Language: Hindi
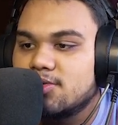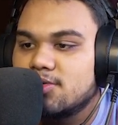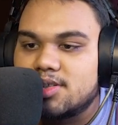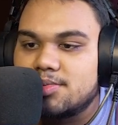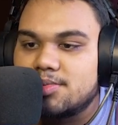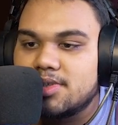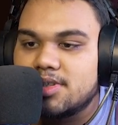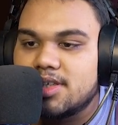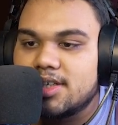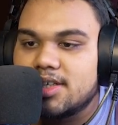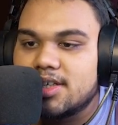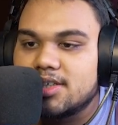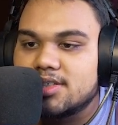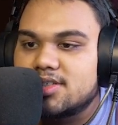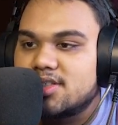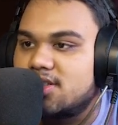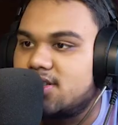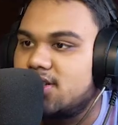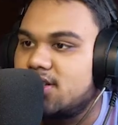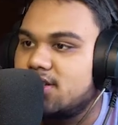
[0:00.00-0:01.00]
छत भी देना
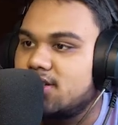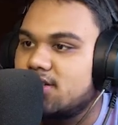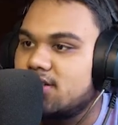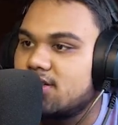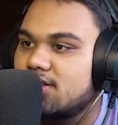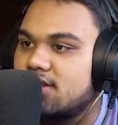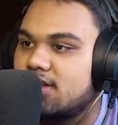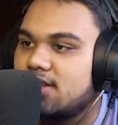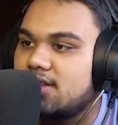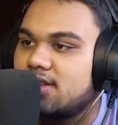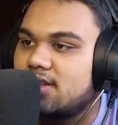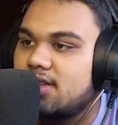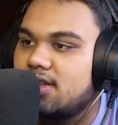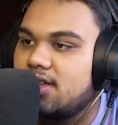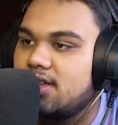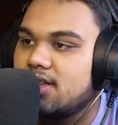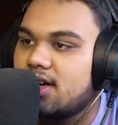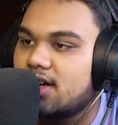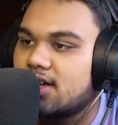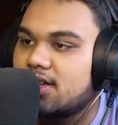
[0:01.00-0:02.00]
चाहिए ये
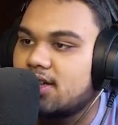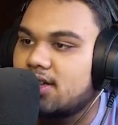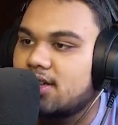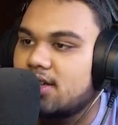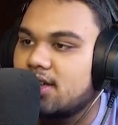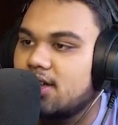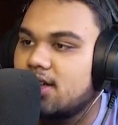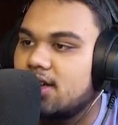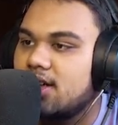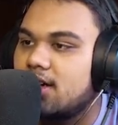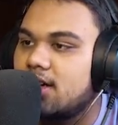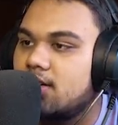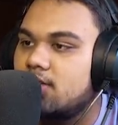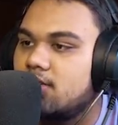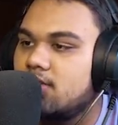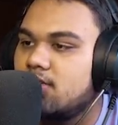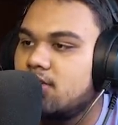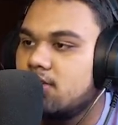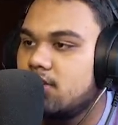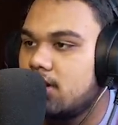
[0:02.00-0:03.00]
तीन आखिर के लगा
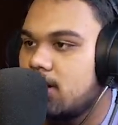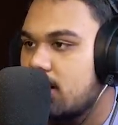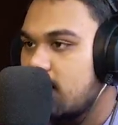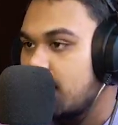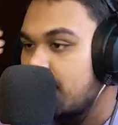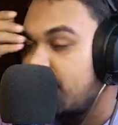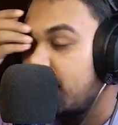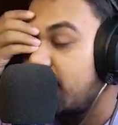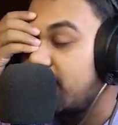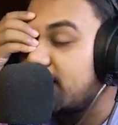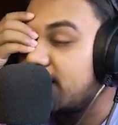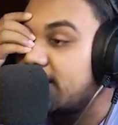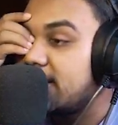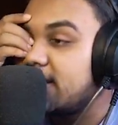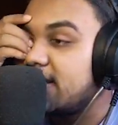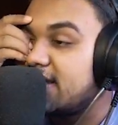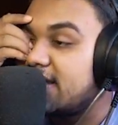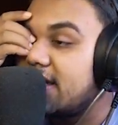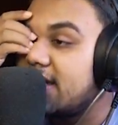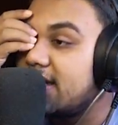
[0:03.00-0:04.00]
लो मैंने
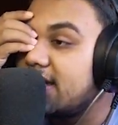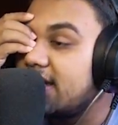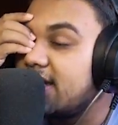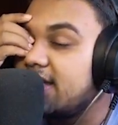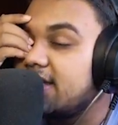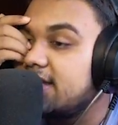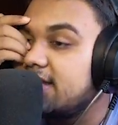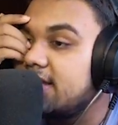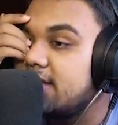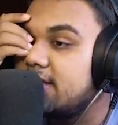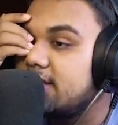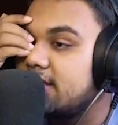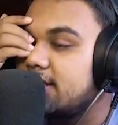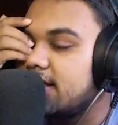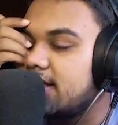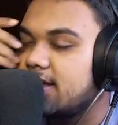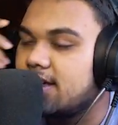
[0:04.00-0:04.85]
खिड़कियाँ नहीं दी ठीक